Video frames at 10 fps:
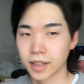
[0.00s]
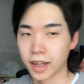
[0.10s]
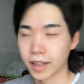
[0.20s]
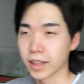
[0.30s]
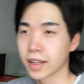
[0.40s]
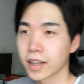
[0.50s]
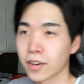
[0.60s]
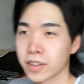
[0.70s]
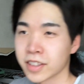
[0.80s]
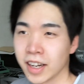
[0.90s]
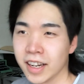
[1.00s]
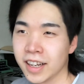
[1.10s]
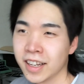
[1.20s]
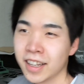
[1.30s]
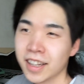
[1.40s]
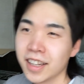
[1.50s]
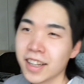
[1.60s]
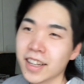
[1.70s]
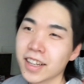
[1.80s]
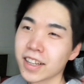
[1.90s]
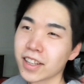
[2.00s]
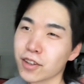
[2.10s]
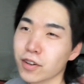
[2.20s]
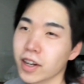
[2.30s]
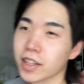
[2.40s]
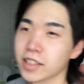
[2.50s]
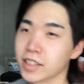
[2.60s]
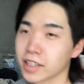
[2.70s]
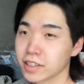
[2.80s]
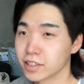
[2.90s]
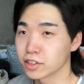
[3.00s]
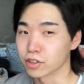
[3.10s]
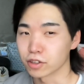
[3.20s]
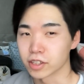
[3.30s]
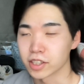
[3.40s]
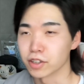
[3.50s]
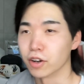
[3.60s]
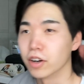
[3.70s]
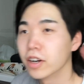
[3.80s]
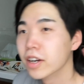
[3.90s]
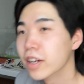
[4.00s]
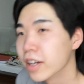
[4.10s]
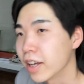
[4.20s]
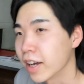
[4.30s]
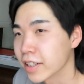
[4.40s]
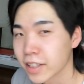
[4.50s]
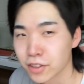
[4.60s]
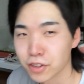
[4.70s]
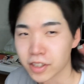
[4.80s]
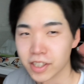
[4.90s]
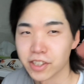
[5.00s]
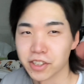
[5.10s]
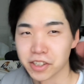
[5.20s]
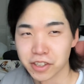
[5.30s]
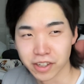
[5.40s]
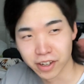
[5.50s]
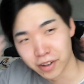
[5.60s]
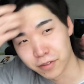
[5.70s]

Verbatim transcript: はい、こんにちは。今日は1月26日の朝10時22分。